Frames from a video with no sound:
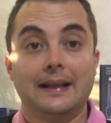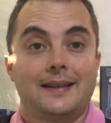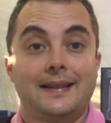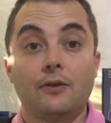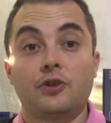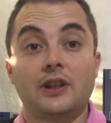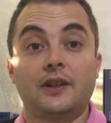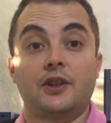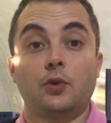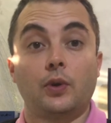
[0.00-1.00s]
Se non siete
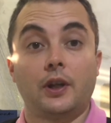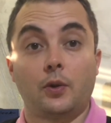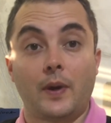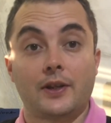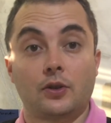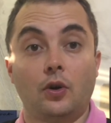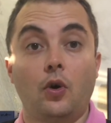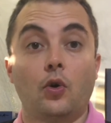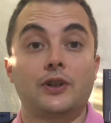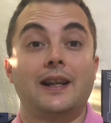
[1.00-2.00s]
sicuri di questo
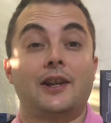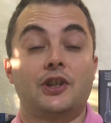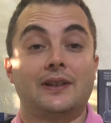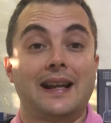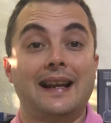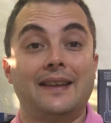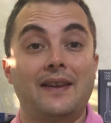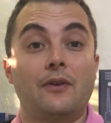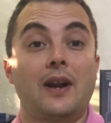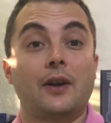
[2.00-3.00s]
o se la centrale deve
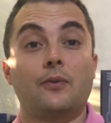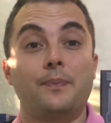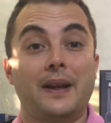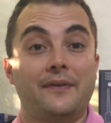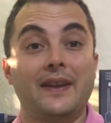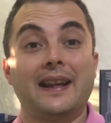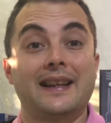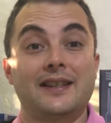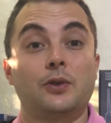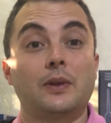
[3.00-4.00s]
lavorare con
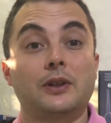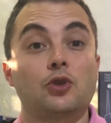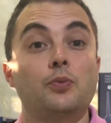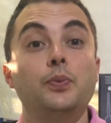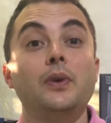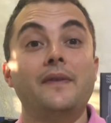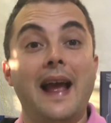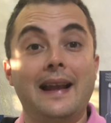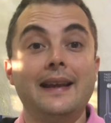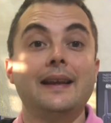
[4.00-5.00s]
periferiche situate su più
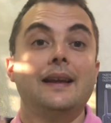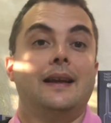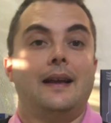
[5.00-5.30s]
livelli,